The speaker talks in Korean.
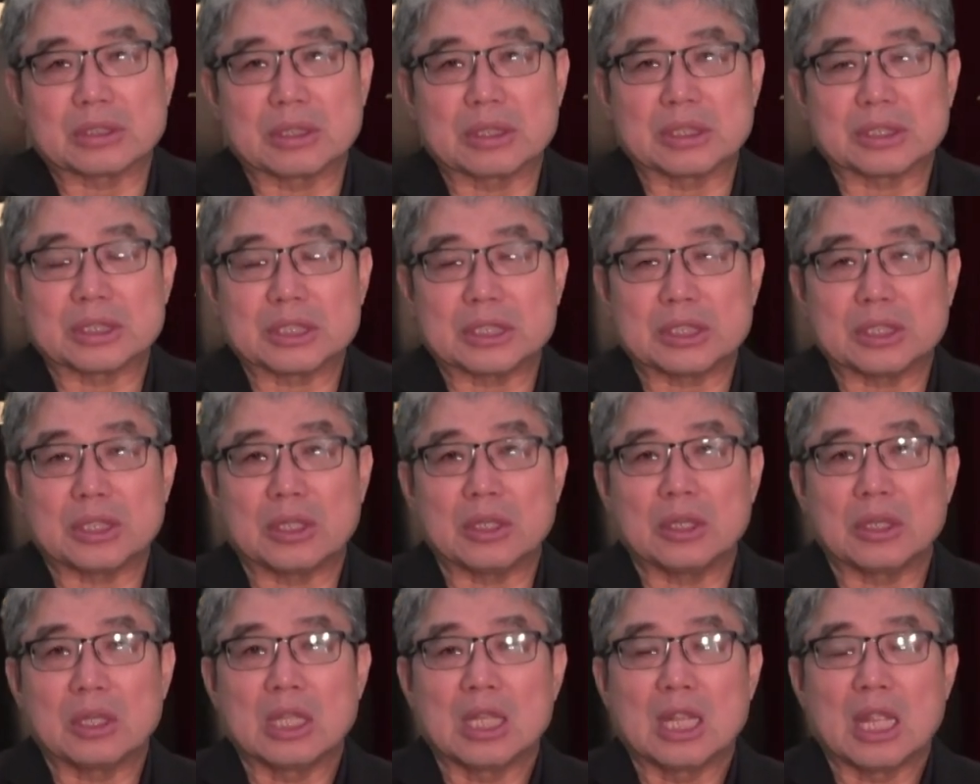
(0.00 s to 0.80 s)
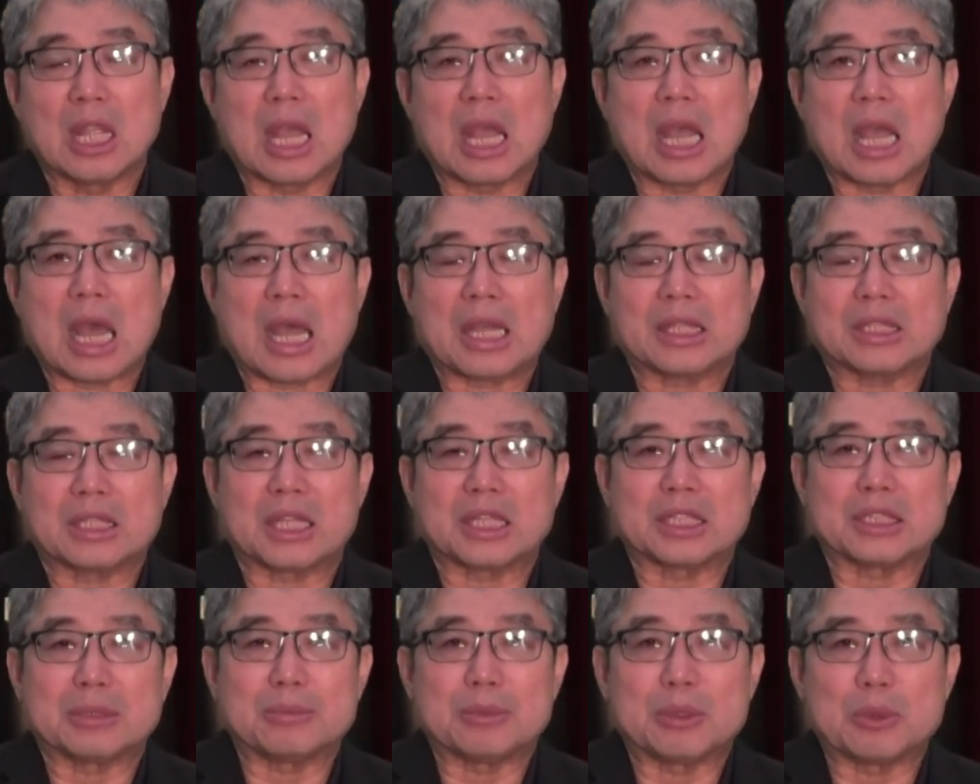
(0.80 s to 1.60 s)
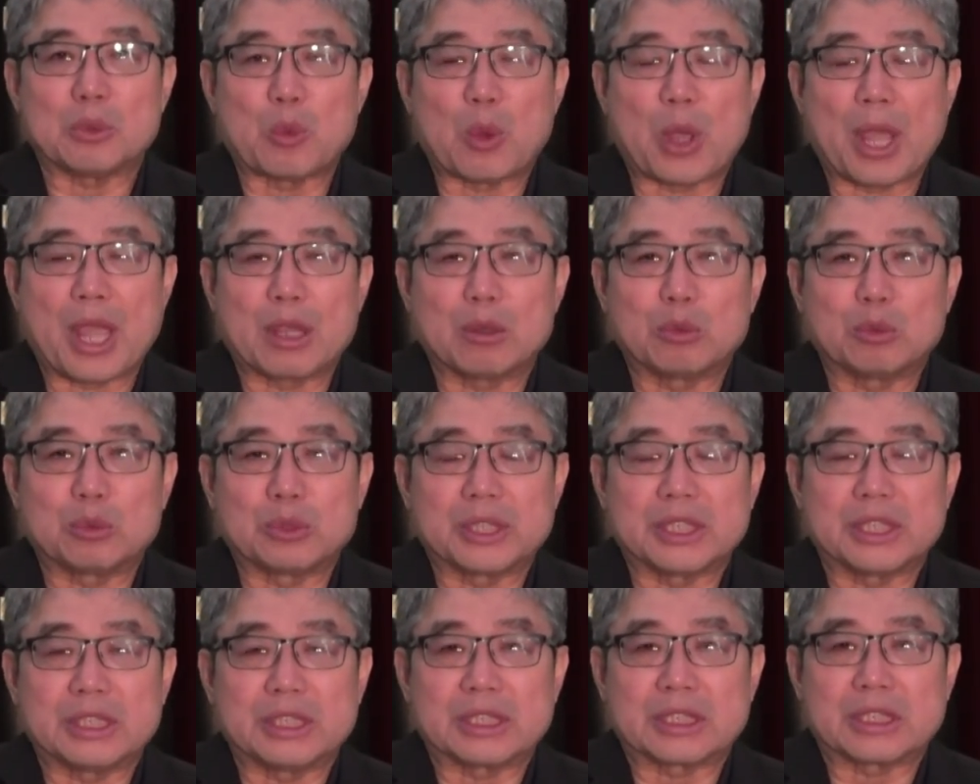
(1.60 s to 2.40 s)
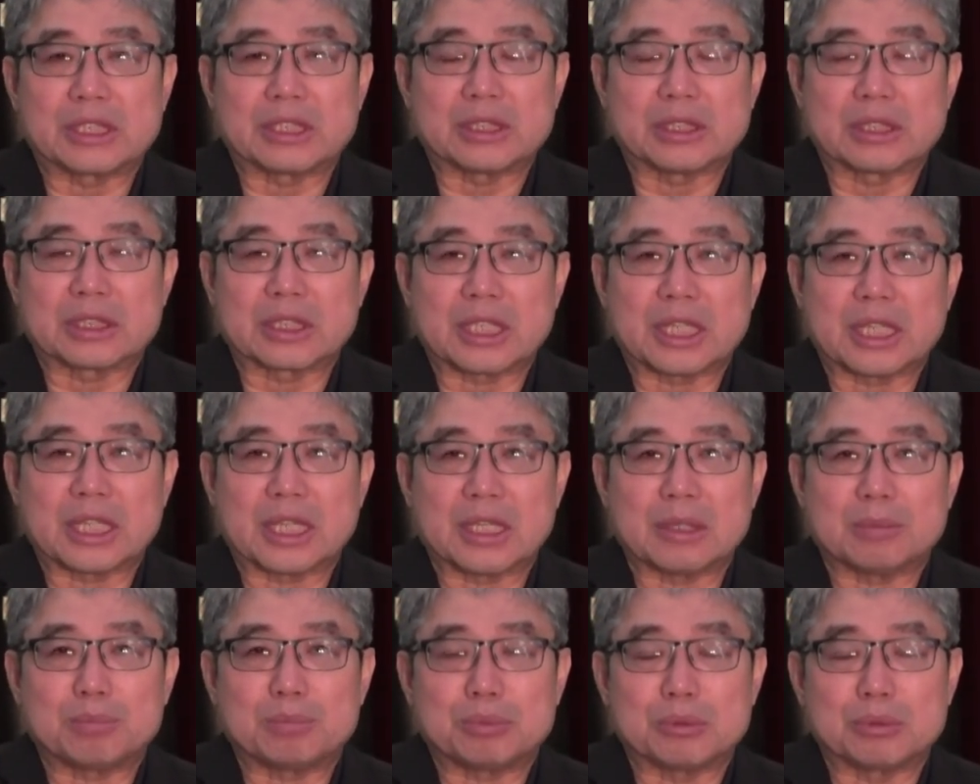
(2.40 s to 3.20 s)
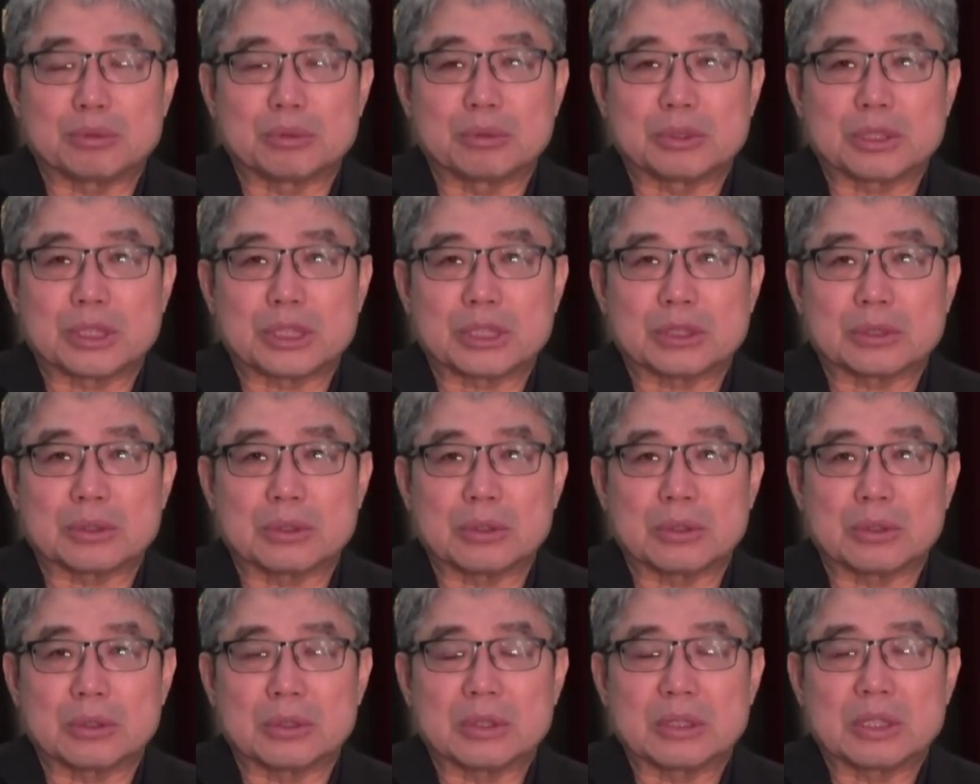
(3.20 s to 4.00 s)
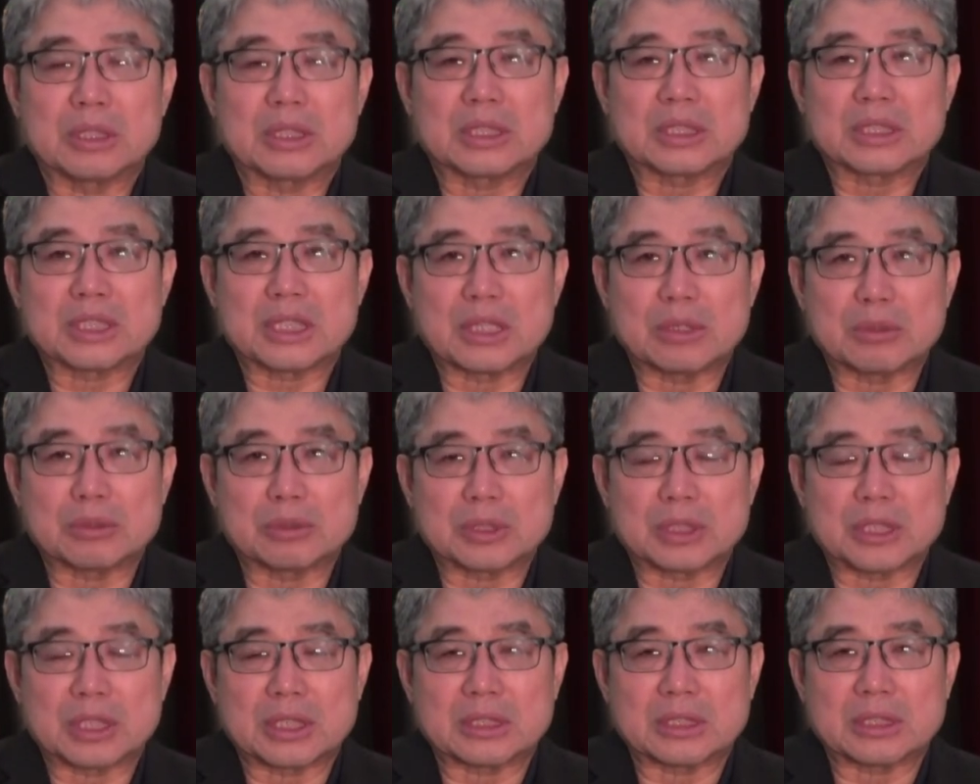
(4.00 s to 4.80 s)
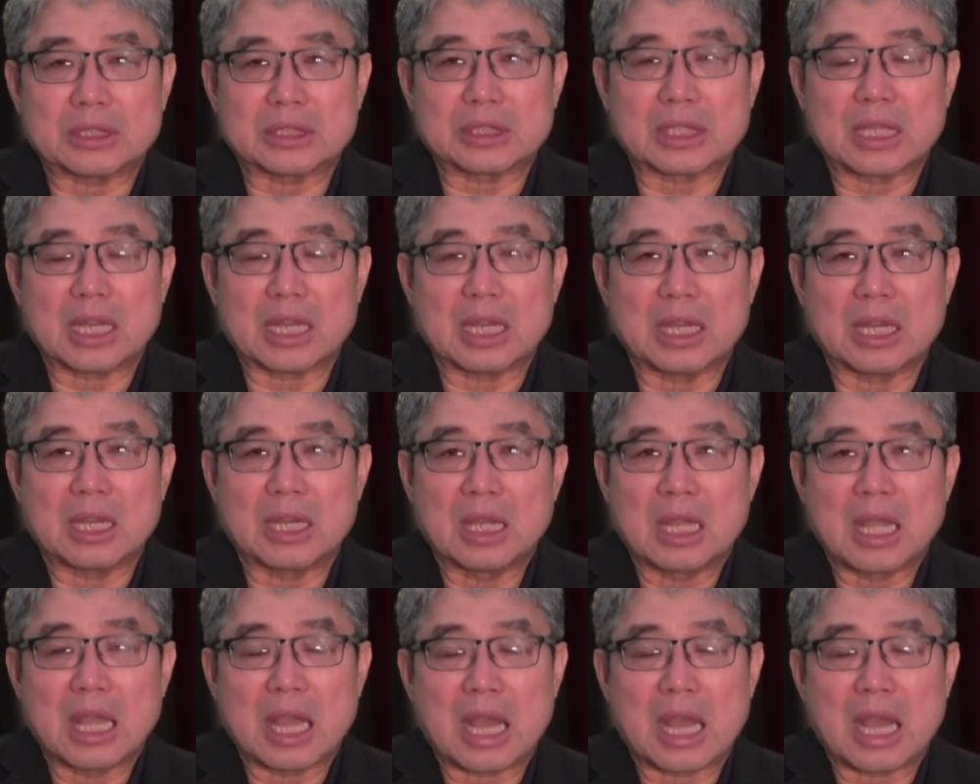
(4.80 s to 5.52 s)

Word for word: 거지요. 하나님이 왜 우리를 그렇게 부르시고 세우셨는가?